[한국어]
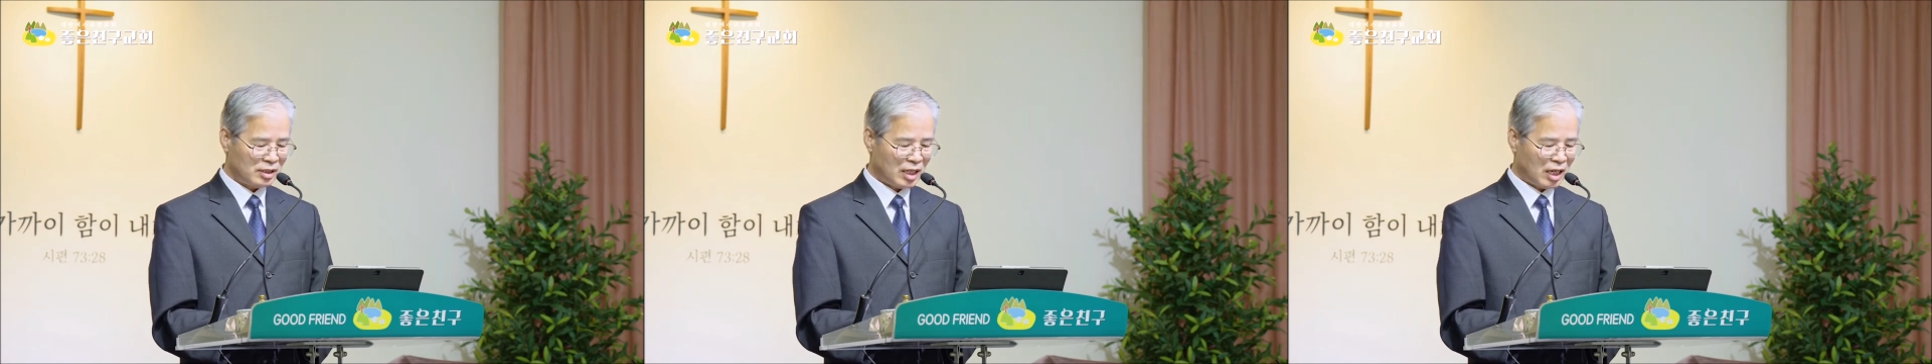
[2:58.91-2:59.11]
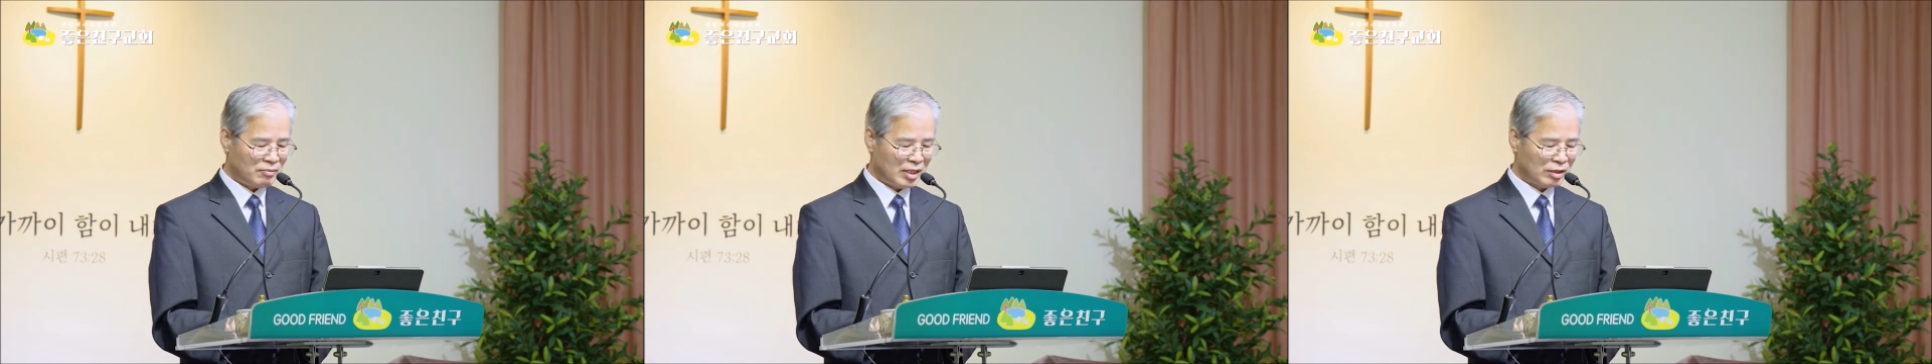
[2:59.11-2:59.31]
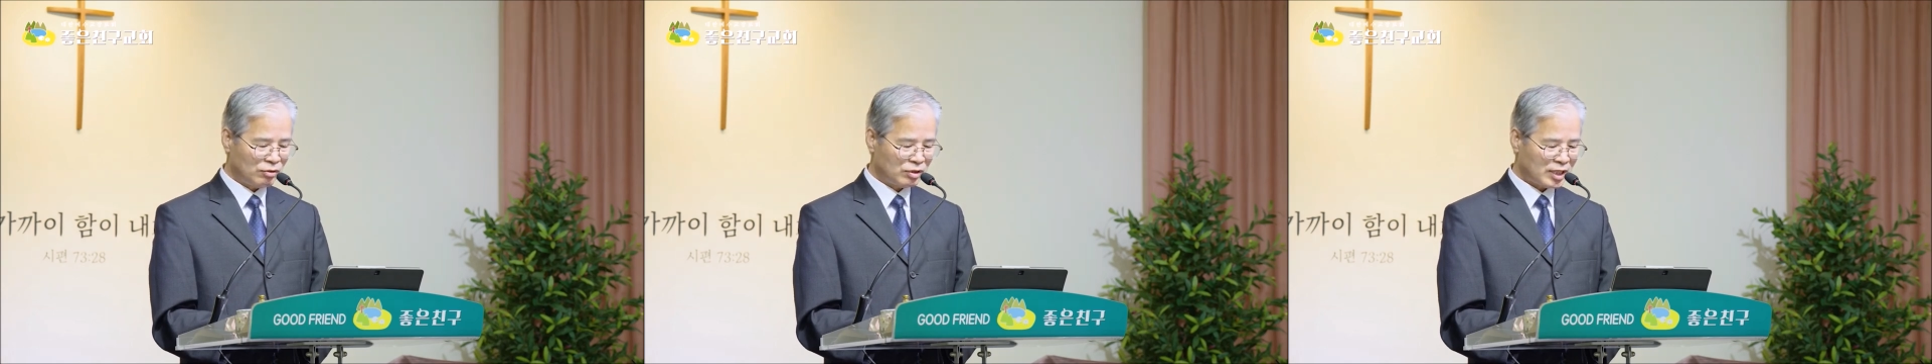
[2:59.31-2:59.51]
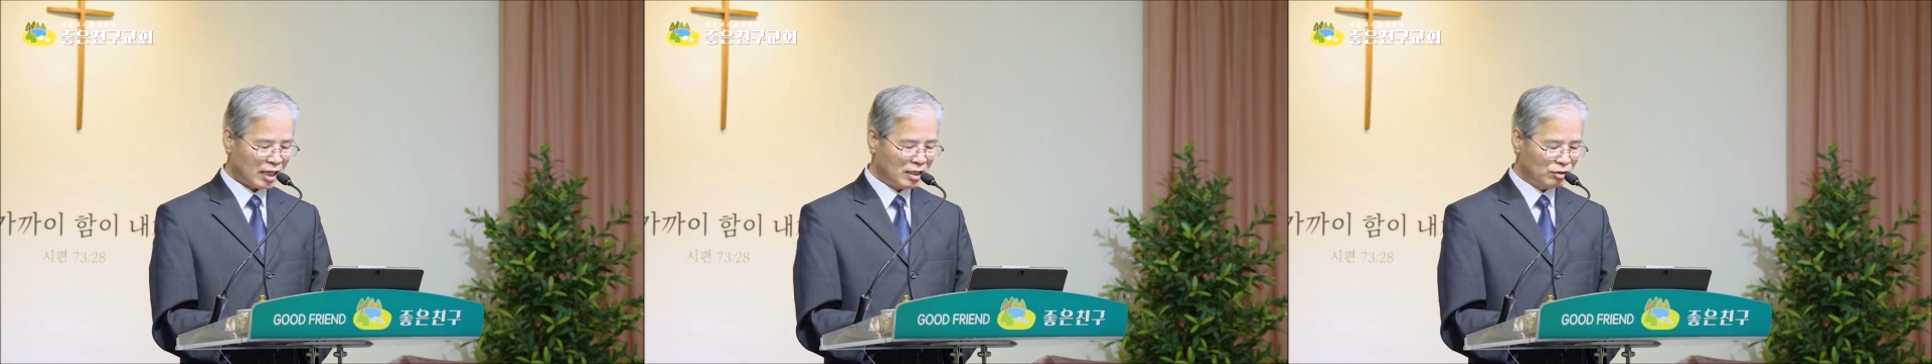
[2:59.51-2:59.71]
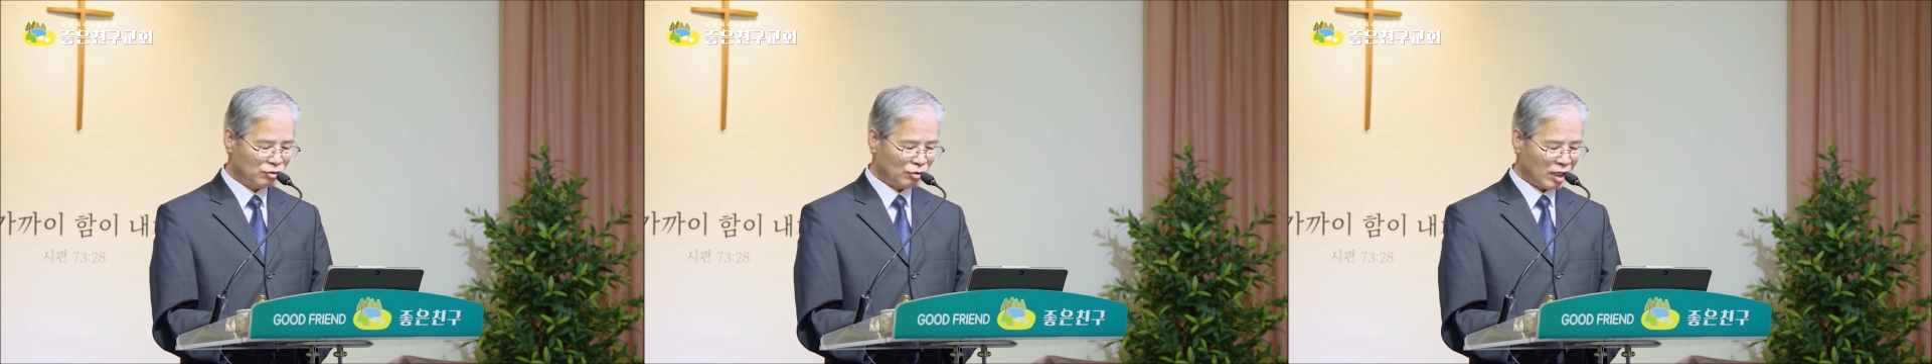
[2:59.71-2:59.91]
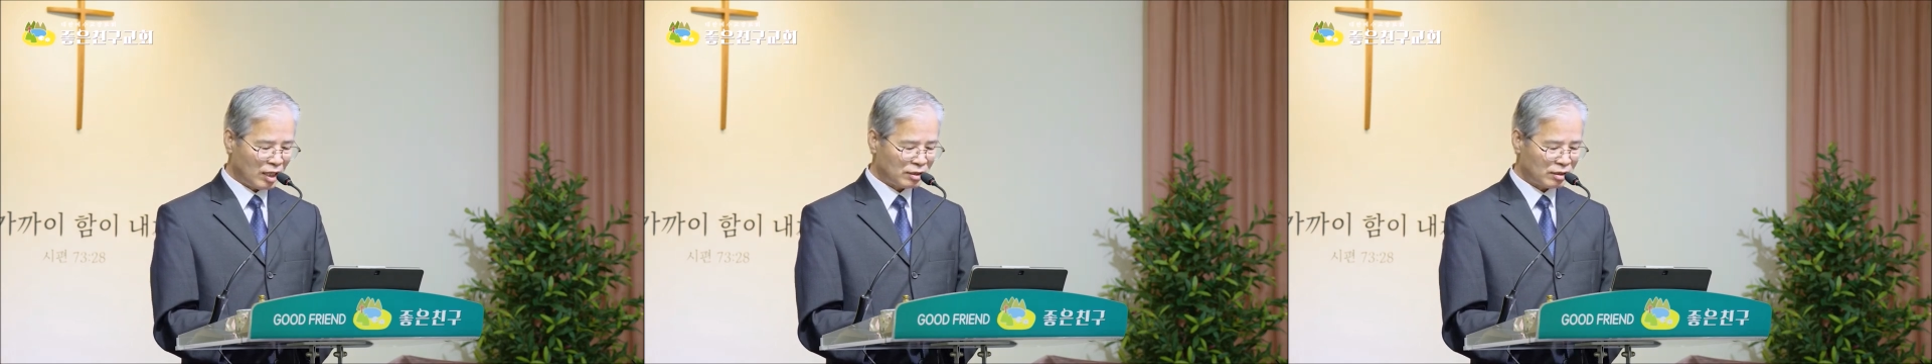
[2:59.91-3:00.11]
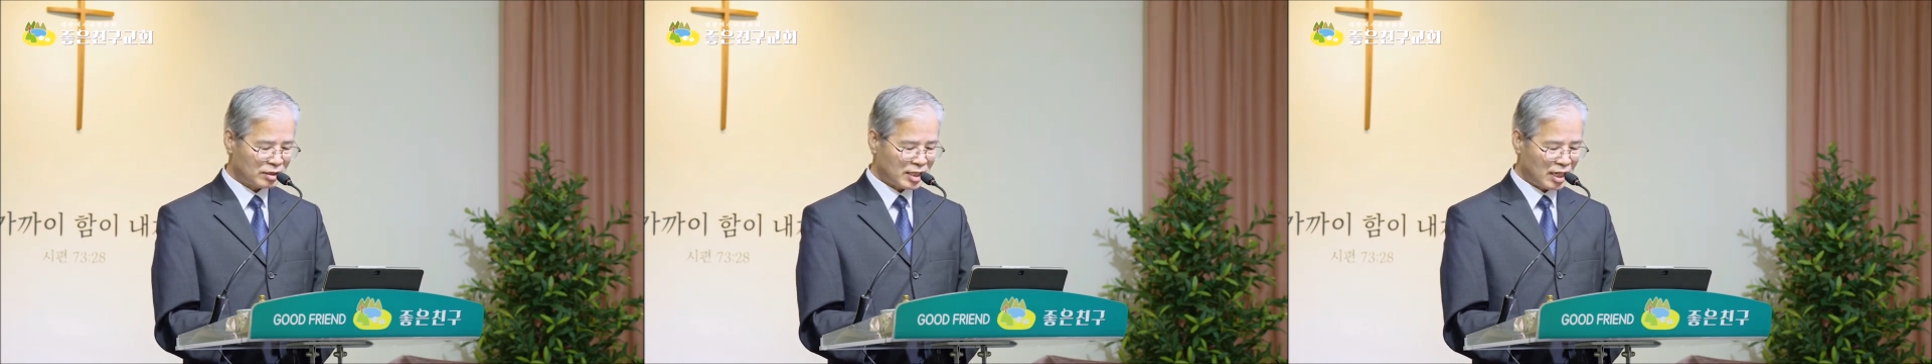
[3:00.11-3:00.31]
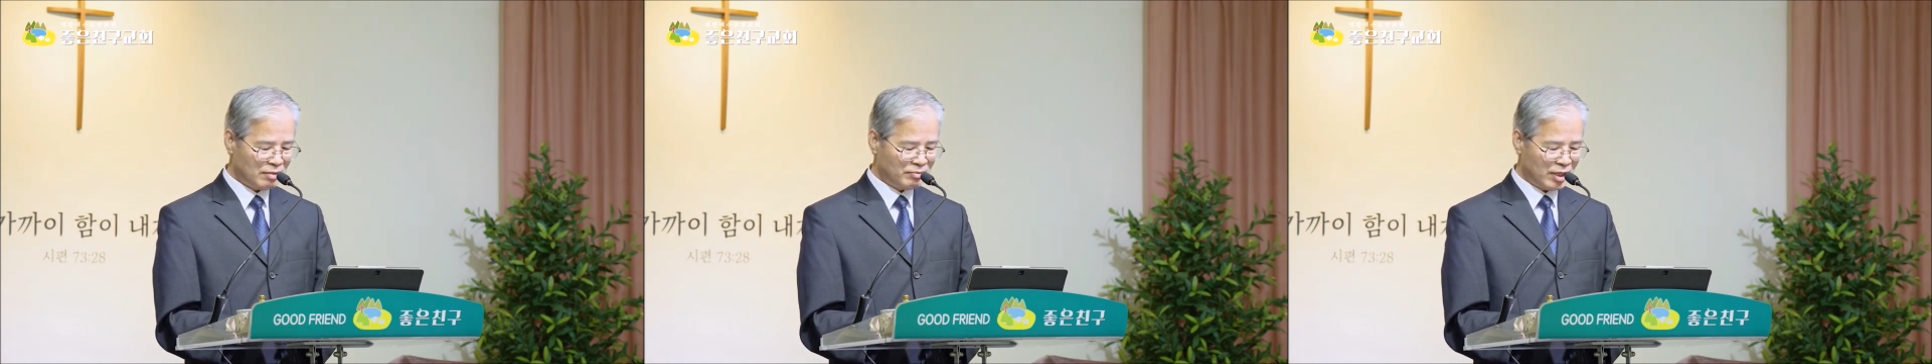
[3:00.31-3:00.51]
아마도 자연 속에서
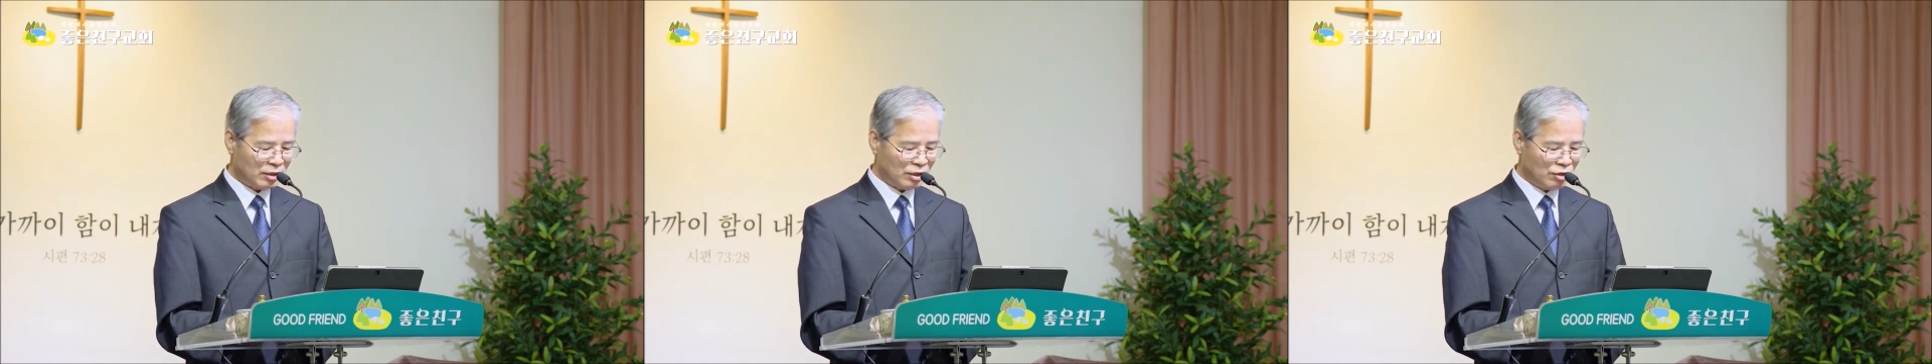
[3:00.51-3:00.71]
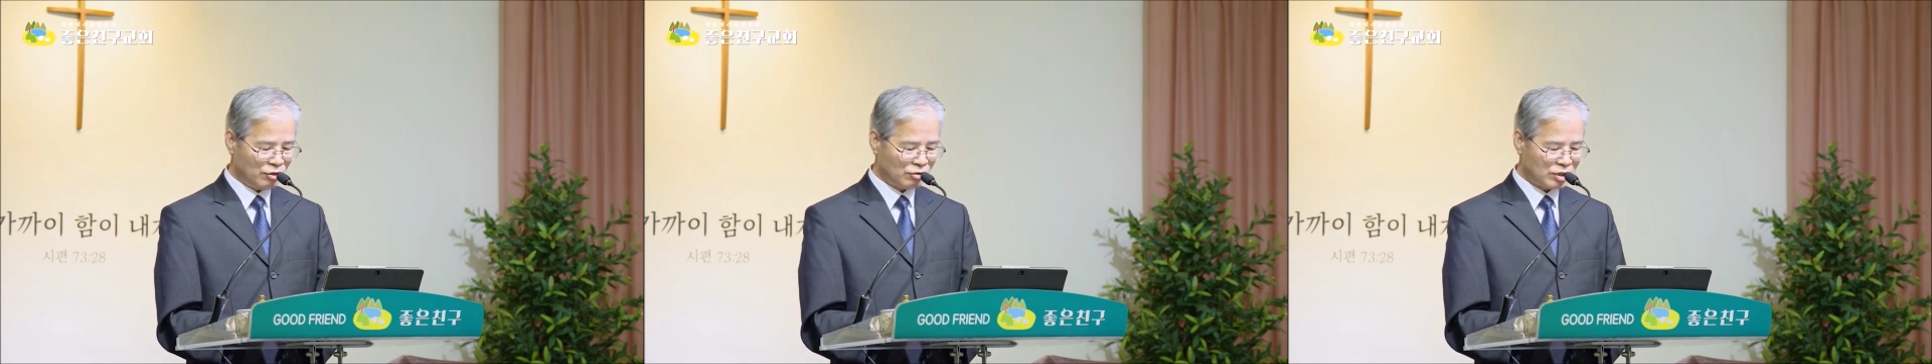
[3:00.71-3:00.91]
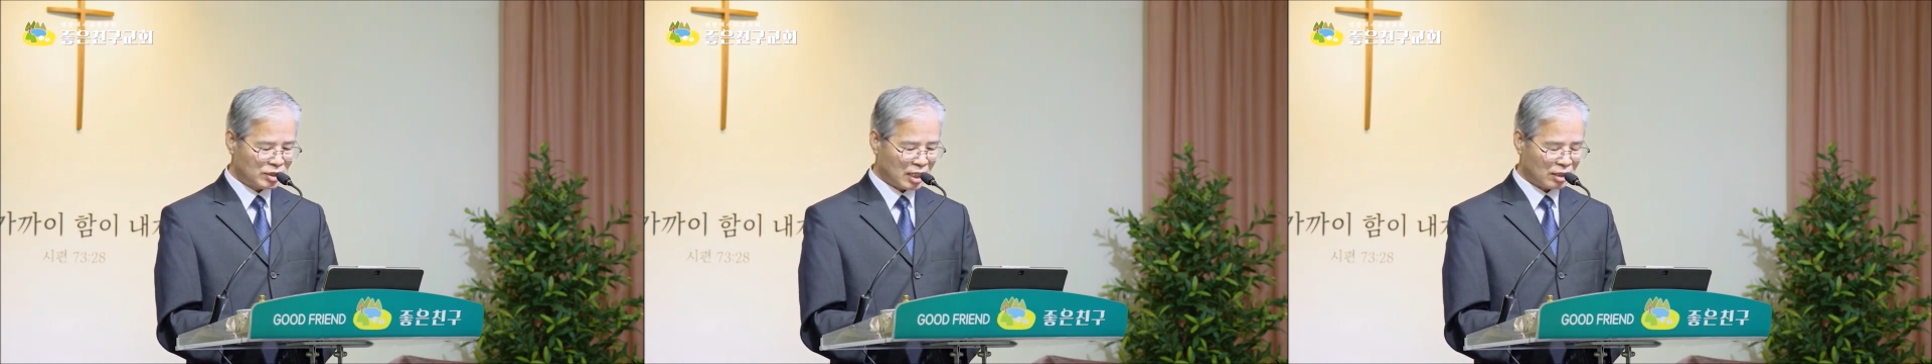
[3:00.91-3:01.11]
삶의 여유를